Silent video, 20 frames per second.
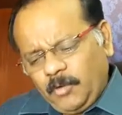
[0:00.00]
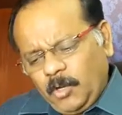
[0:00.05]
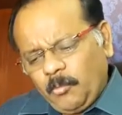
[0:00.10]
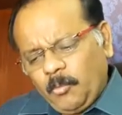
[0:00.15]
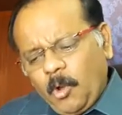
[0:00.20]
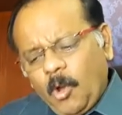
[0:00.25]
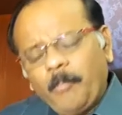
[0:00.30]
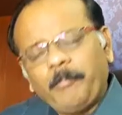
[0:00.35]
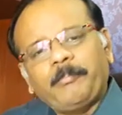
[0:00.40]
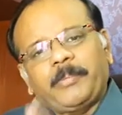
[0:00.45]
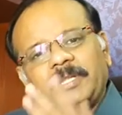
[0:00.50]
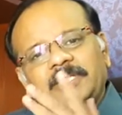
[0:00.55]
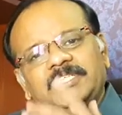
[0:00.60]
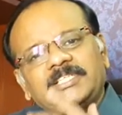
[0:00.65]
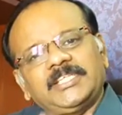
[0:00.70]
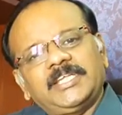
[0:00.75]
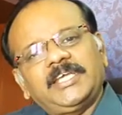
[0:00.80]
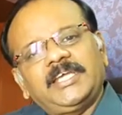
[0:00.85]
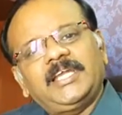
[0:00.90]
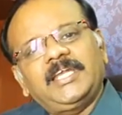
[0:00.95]
எவ்வளவோ
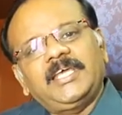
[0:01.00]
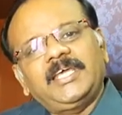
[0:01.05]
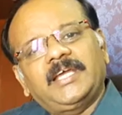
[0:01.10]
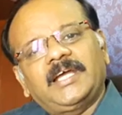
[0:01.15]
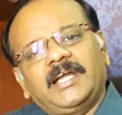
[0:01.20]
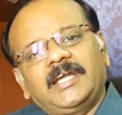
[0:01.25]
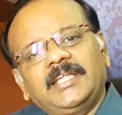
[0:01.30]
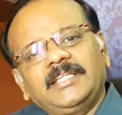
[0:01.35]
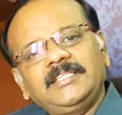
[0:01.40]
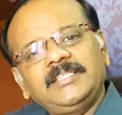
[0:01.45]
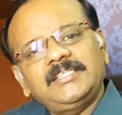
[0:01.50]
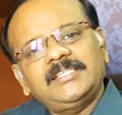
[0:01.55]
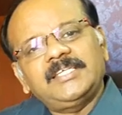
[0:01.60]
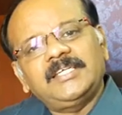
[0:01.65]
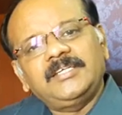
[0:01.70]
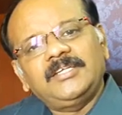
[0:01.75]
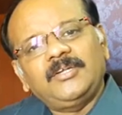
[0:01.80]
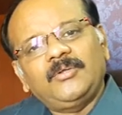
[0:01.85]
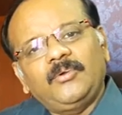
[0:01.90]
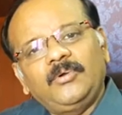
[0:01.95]
பிரச்சனைகளை கடந்து
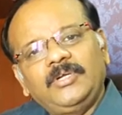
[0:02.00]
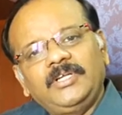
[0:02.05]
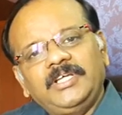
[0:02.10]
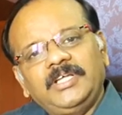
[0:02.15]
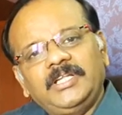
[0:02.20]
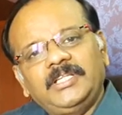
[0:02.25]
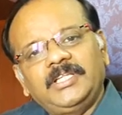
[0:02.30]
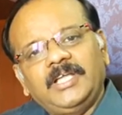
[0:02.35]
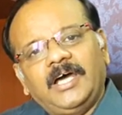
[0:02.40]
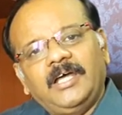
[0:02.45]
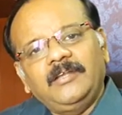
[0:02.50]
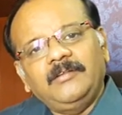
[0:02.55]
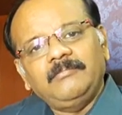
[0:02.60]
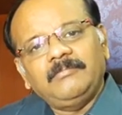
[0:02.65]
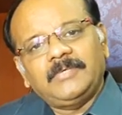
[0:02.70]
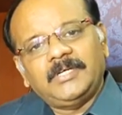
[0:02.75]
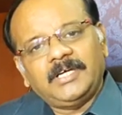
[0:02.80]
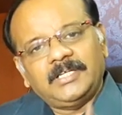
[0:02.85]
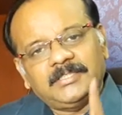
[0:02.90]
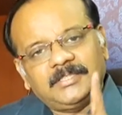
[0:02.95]
சென்று கொண்டு
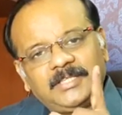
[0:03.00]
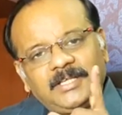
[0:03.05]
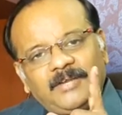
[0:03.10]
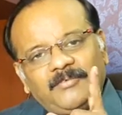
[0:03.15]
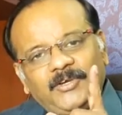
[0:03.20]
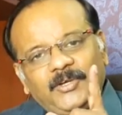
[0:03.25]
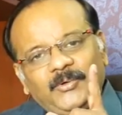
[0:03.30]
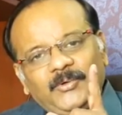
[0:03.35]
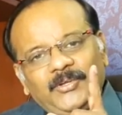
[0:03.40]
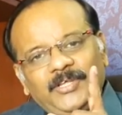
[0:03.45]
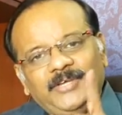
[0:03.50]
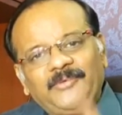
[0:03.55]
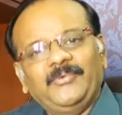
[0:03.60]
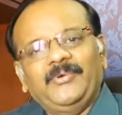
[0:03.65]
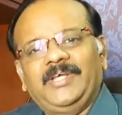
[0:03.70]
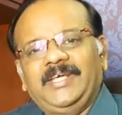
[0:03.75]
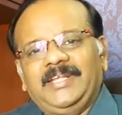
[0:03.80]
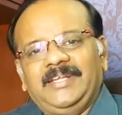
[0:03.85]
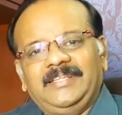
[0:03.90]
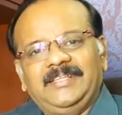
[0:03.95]
இருந்தாலும் கர்த்தர் அவனோடு
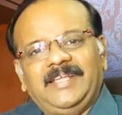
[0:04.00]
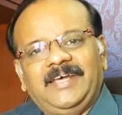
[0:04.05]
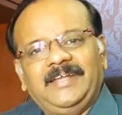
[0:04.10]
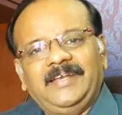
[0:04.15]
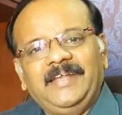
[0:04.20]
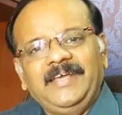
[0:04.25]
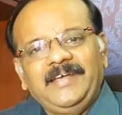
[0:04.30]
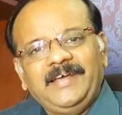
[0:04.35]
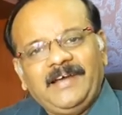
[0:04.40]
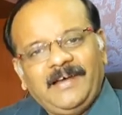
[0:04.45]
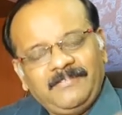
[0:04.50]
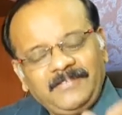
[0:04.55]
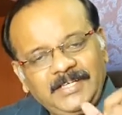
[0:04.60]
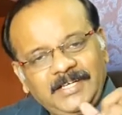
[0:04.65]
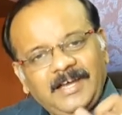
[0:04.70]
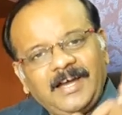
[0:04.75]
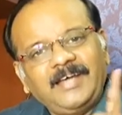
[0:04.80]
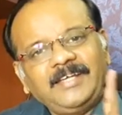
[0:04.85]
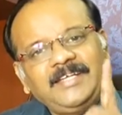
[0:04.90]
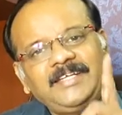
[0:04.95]
கூட இருந்தான்
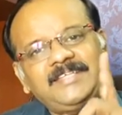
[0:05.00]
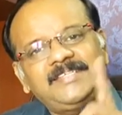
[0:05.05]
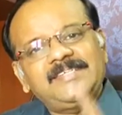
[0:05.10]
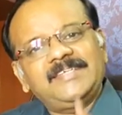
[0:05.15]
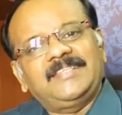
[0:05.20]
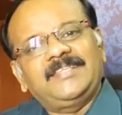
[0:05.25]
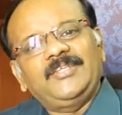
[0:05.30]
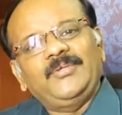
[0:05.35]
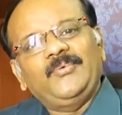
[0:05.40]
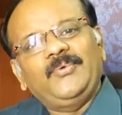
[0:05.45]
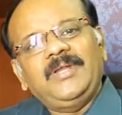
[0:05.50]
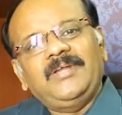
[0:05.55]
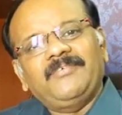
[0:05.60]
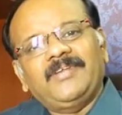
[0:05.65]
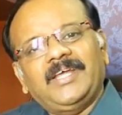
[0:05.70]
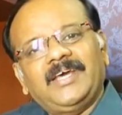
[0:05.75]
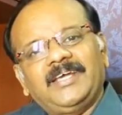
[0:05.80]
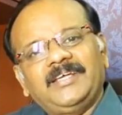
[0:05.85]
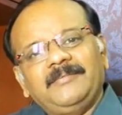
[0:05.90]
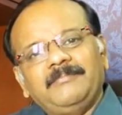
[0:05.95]
அவன் காய சக்தி
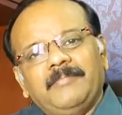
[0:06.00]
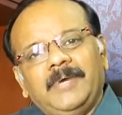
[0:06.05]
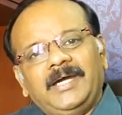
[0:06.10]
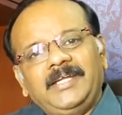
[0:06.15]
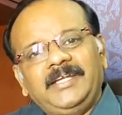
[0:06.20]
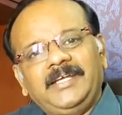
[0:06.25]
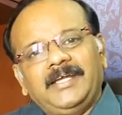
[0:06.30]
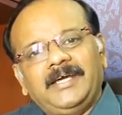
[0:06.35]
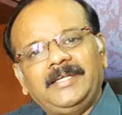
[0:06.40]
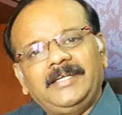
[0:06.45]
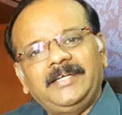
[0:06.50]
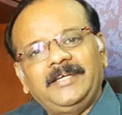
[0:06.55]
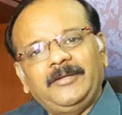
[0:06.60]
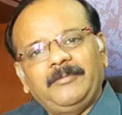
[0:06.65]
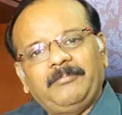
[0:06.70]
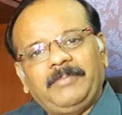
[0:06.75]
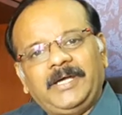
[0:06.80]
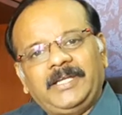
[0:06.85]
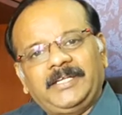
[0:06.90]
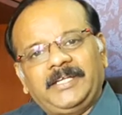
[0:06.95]
உள்ளவனாய் மாறினான்
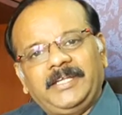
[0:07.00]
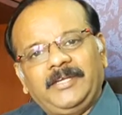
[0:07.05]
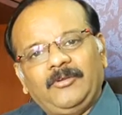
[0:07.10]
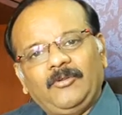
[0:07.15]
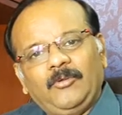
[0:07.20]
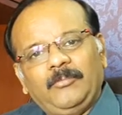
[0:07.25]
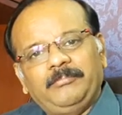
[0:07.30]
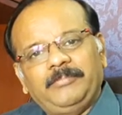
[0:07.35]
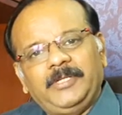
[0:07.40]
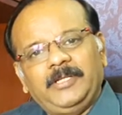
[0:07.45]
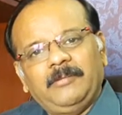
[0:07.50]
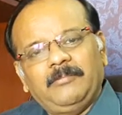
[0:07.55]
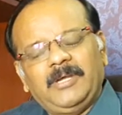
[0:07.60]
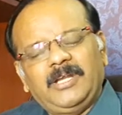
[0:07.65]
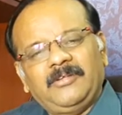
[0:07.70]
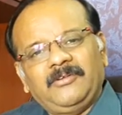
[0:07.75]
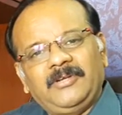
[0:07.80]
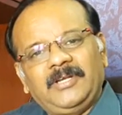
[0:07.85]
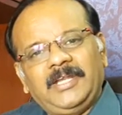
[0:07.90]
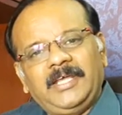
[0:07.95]
என்று பார்க்கின்றோம்
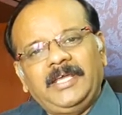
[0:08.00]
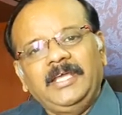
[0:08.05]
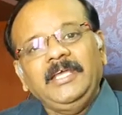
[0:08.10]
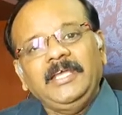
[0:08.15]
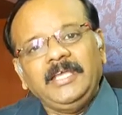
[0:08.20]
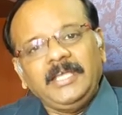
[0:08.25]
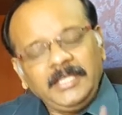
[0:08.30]
பிரியமான அன்பானவர்களே